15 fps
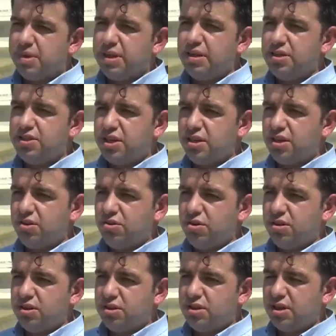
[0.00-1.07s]
Ben de
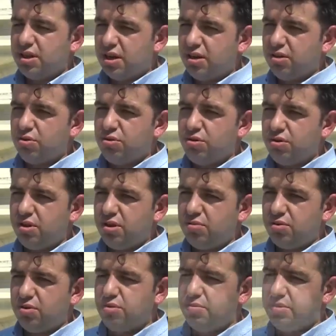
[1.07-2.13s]
Çengelköy'de işte karakolun önünde
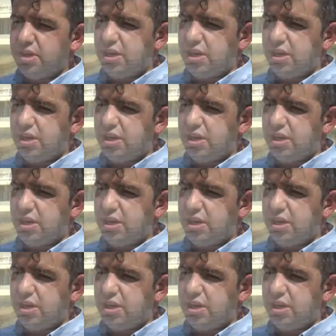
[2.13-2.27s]
vuruldum.